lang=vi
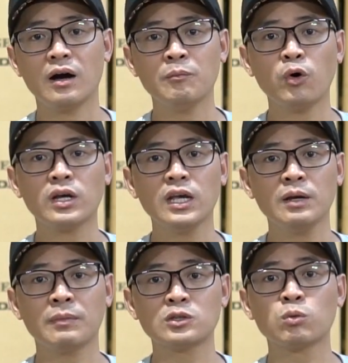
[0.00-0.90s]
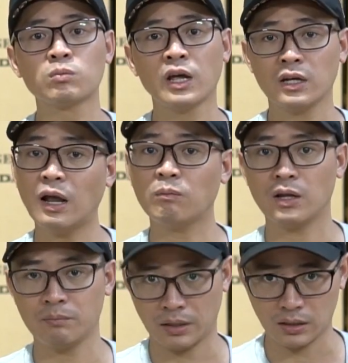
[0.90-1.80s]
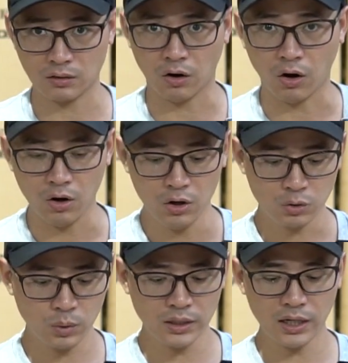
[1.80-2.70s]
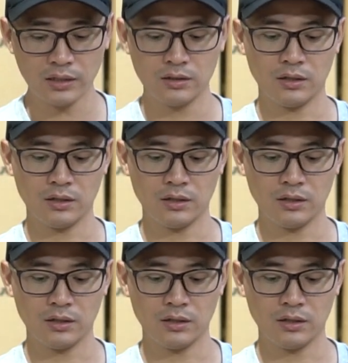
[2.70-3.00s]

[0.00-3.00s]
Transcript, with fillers: mỗi khi mà dùng đến động đến máy cắt cỏ. Tuy đúng, nhiên đúng.